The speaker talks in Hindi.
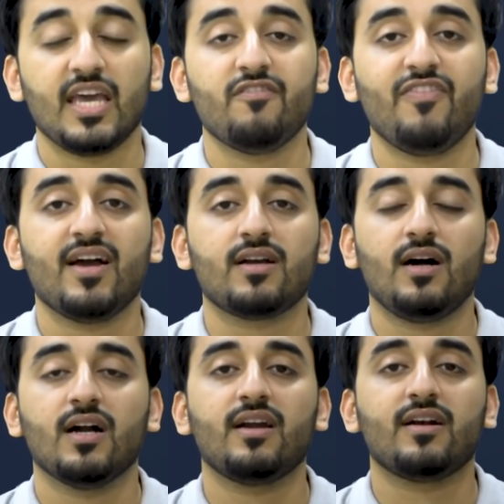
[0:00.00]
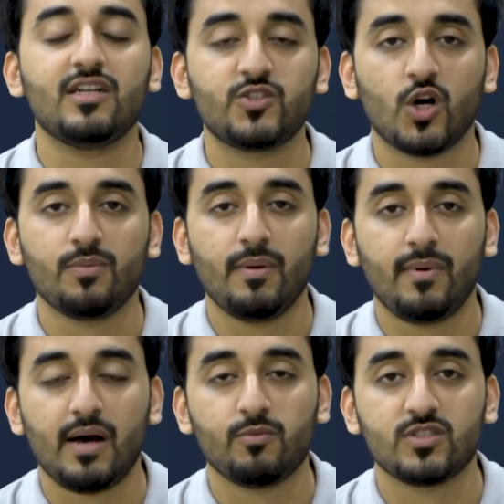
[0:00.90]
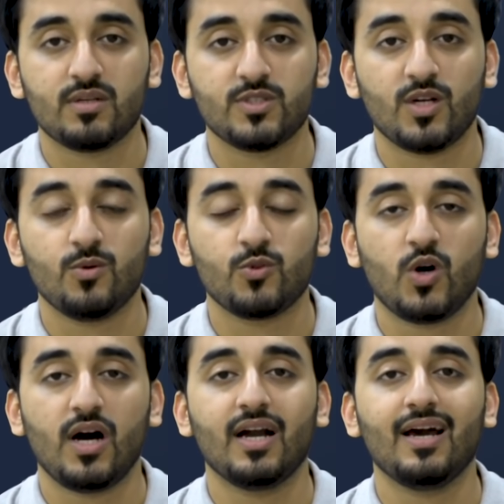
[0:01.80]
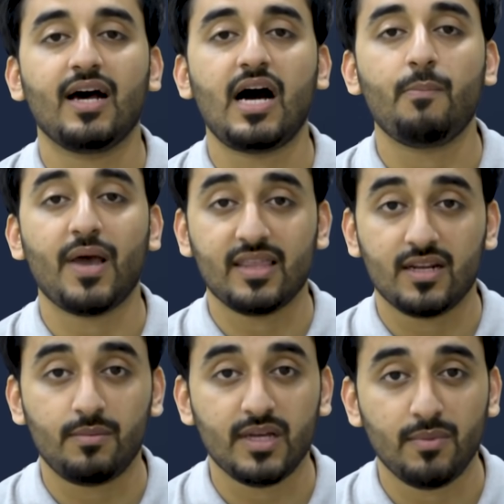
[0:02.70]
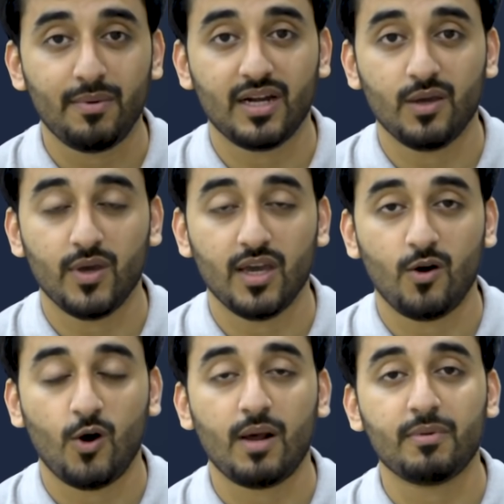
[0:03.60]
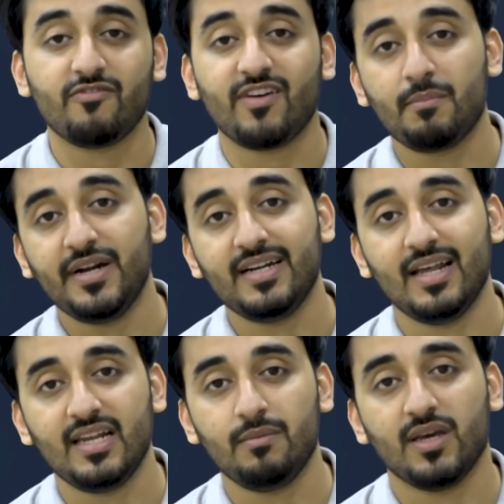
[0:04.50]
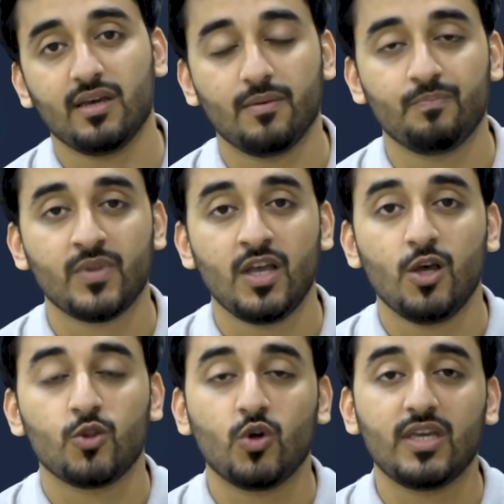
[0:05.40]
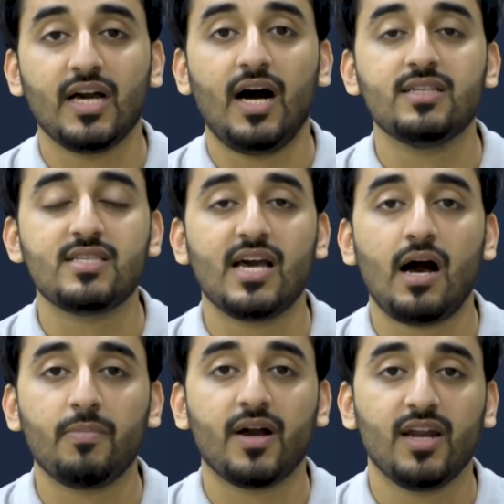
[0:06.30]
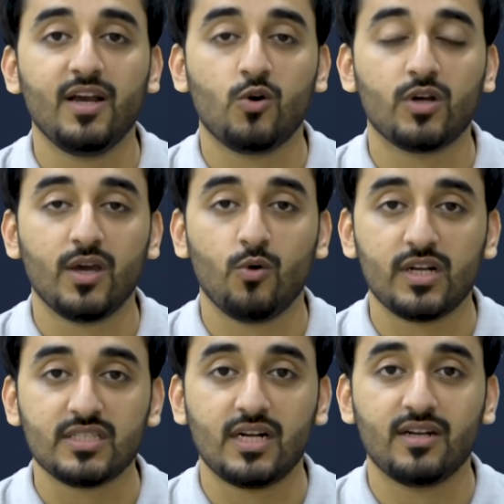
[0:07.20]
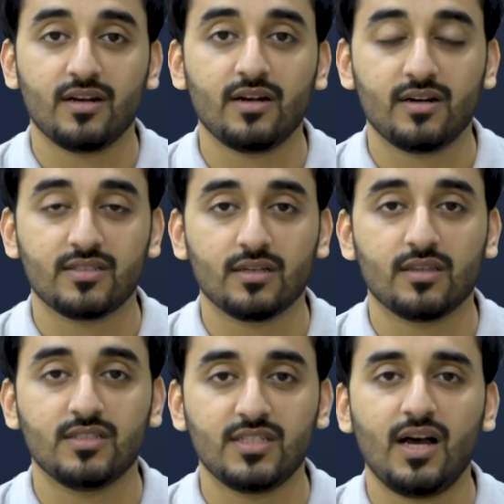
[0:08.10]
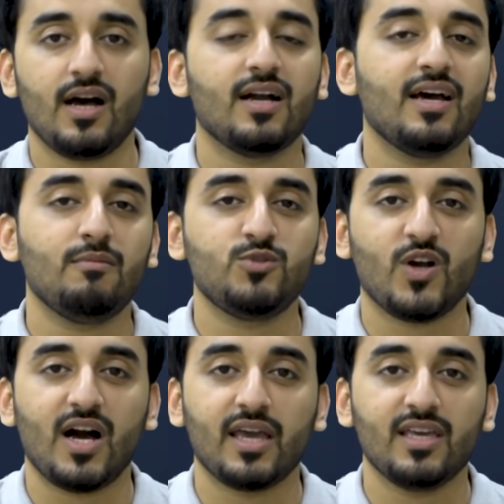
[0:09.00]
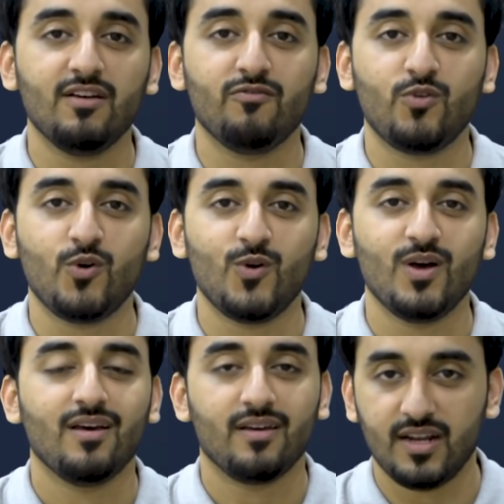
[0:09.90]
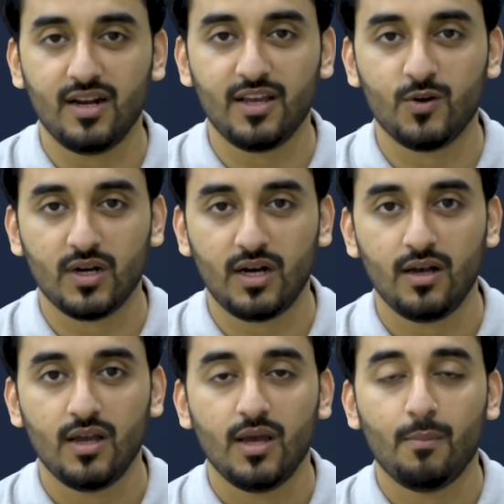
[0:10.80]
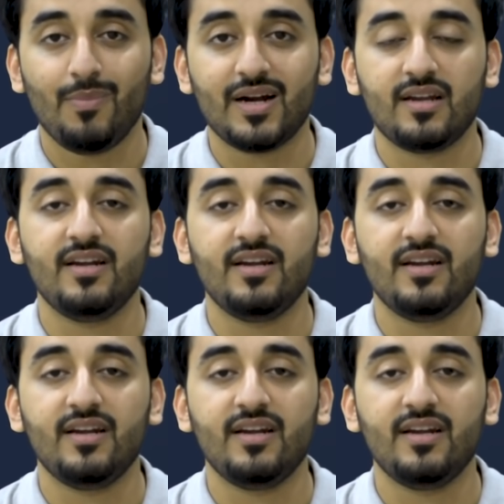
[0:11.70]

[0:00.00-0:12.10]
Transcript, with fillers: इनफैक्ट अगर कट शॉर्ट में मैं आपको समझाऊं तो अगर आप हैदराबाद में बैठे हुए हैं और आपकी फैमिली दिल्ली में है तो यहाँ से आप कनेक्ट होकर उनके साथ डिनर कर सकते हैं जी हाँ अगर आप जो खाएंगे वो रियल नहीं होगा बट